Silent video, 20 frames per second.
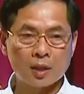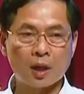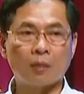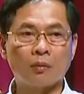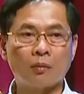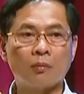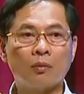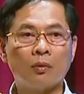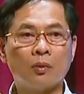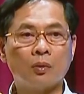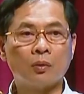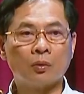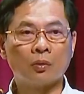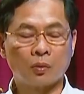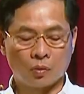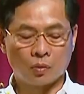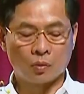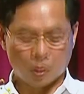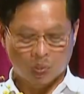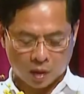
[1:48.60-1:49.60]
biểu tại hội
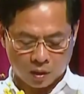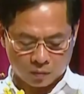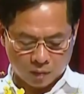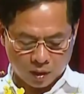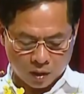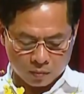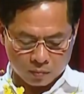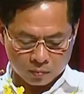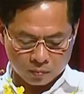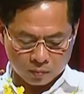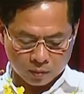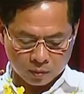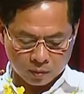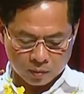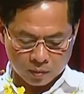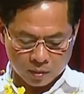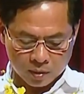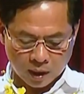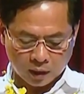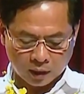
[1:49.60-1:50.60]
nghị, đồng chí
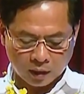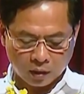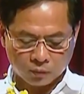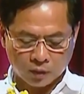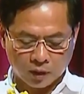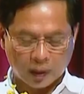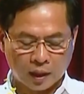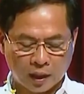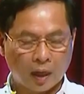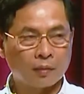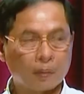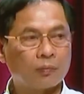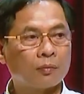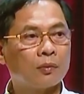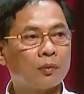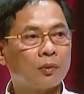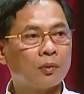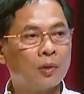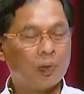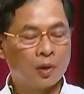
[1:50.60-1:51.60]
Bùi Thanh Sơn,
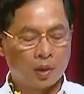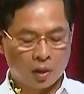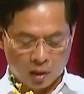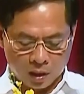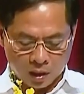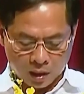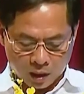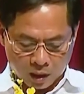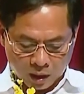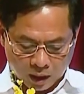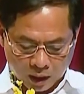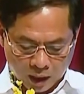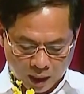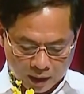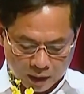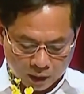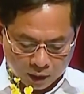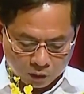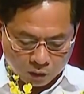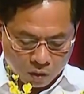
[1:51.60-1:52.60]
Bộ trưởng Bộ Ngoại
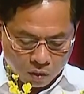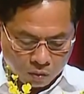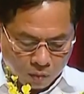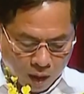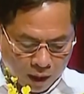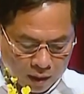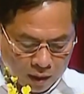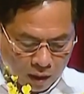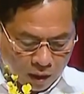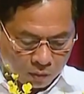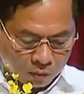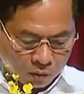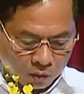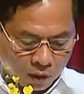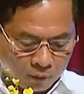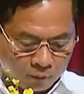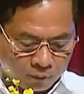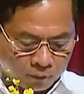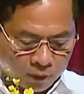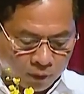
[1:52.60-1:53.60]
giao khẳng định,
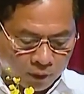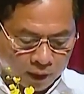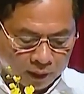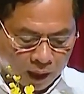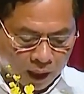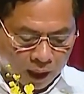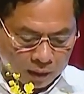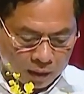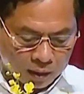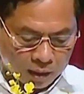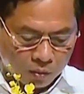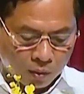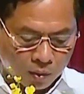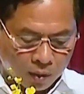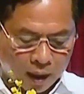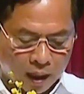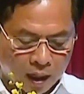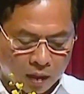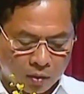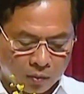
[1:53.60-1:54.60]
người Việt Nam ở nước ngoài là